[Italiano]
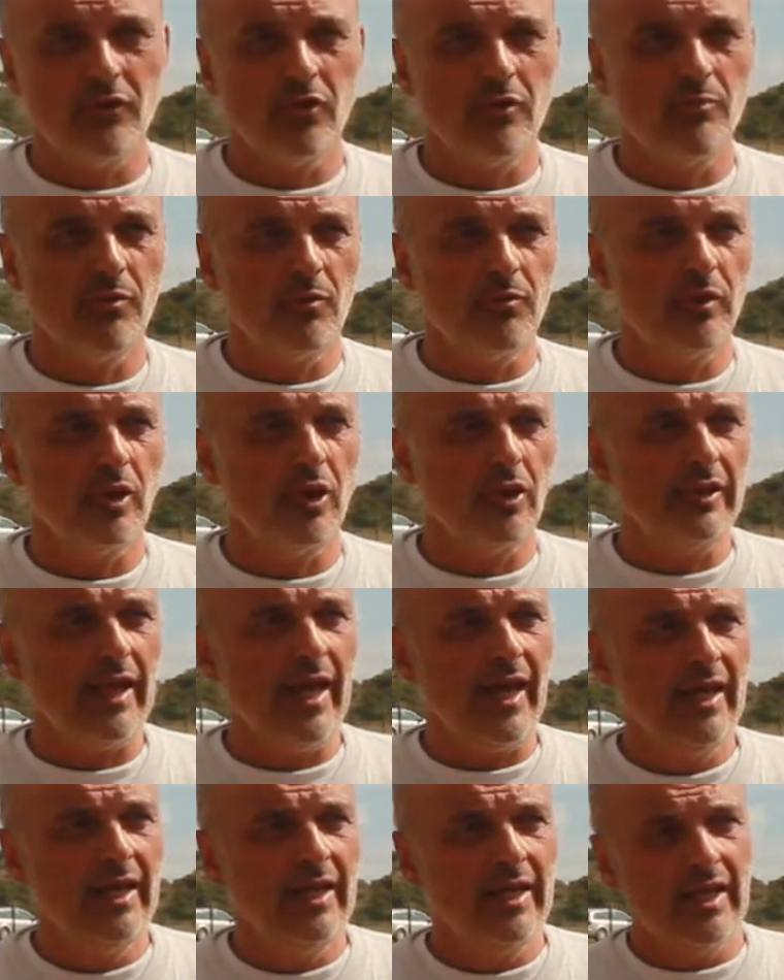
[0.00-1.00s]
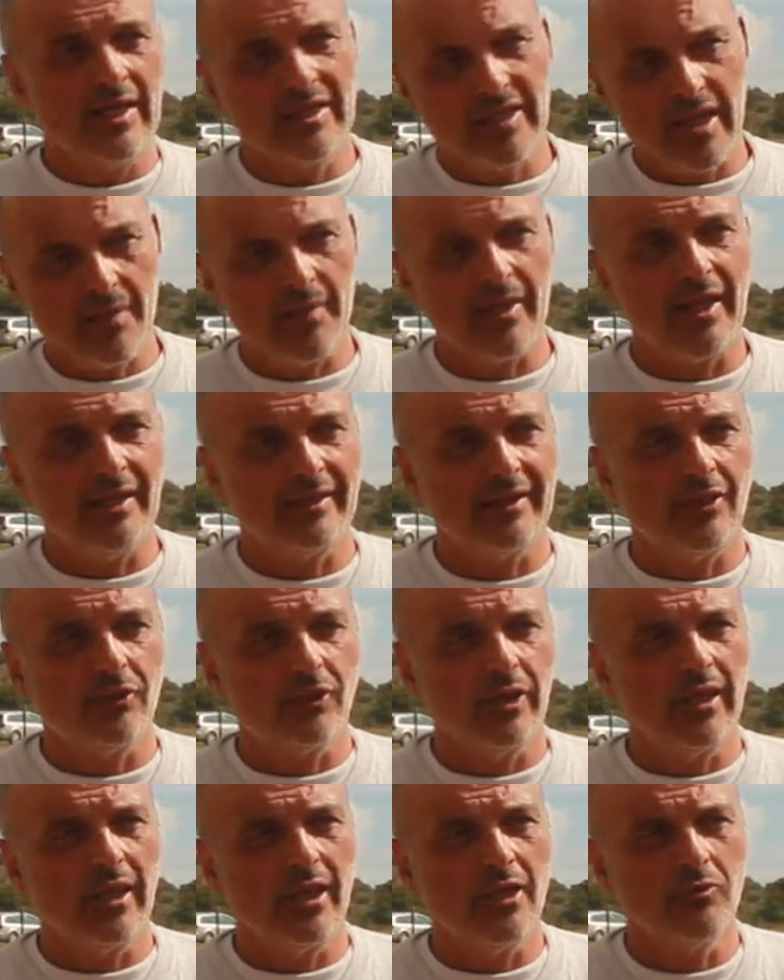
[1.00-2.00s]
di Populonia insieme ad altri
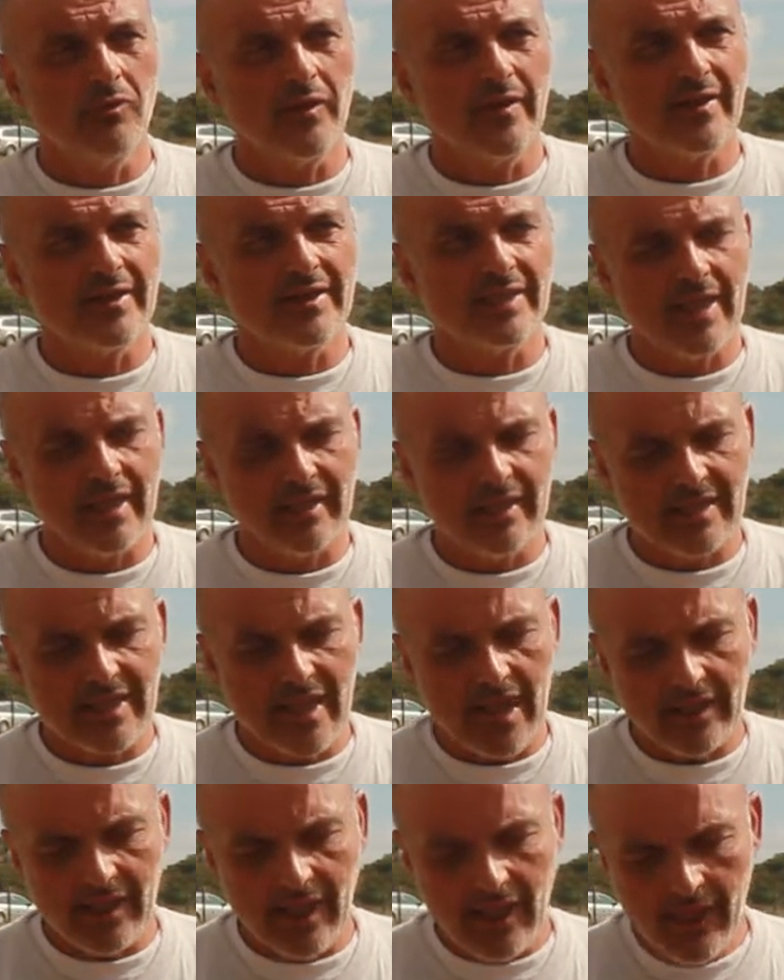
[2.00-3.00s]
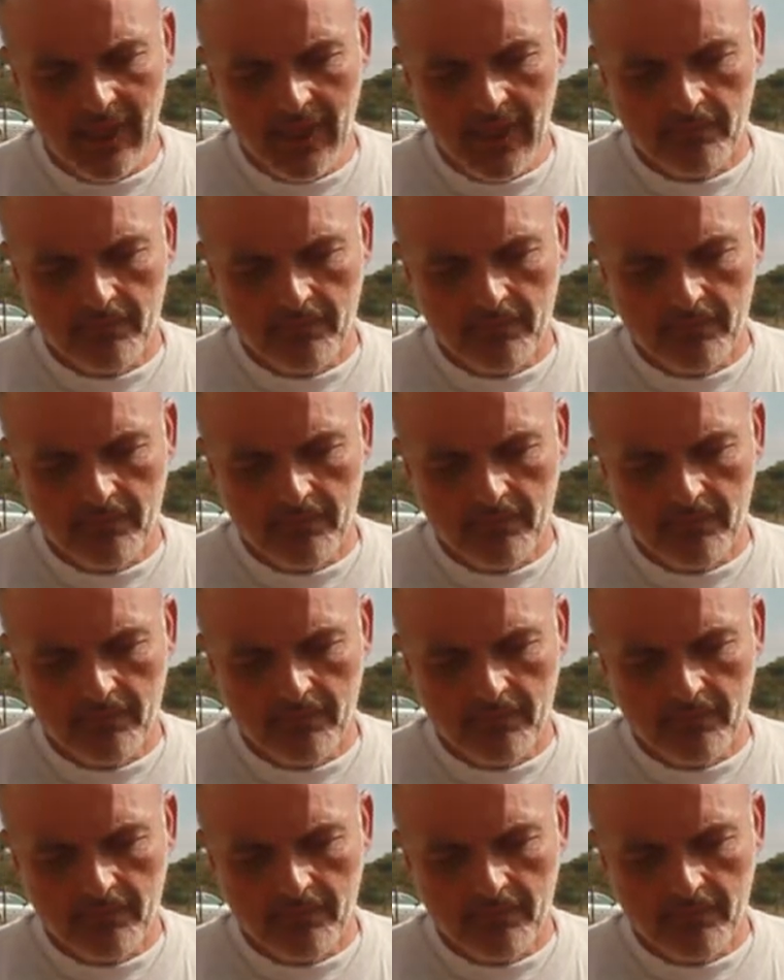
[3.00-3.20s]
colleghi dell'Università di Siena